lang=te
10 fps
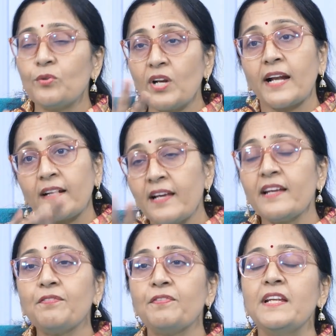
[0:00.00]
కూడా
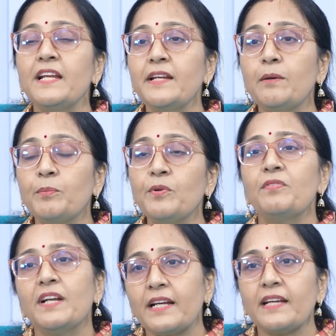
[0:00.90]
అట్లాగే ఫీల్ అయినప్పుడు
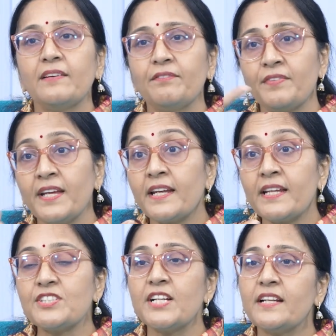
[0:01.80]
వీళ్ళకి వేరే
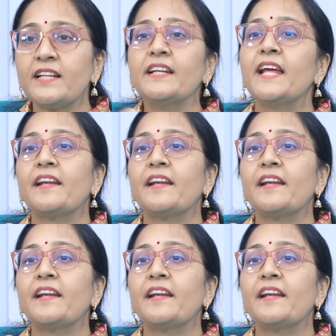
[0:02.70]
జెండర్ అనే